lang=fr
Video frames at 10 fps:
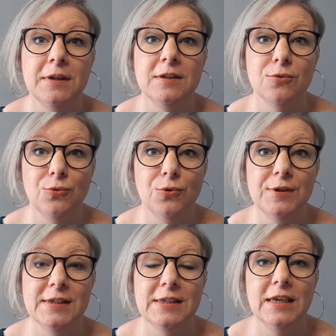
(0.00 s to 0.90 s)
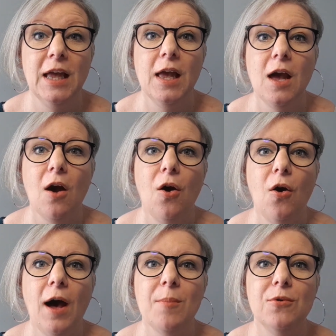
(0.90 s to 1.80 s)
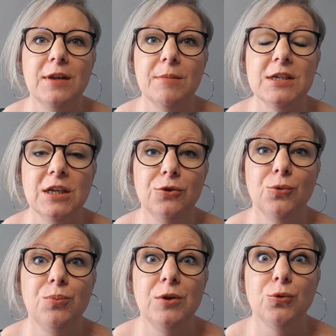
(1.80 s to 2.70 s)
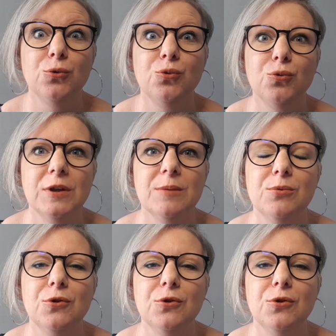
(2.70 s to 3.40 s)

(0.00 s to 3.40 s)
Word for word: qui sont aussi euh, abonnées à ma chaîne depuis le tout début,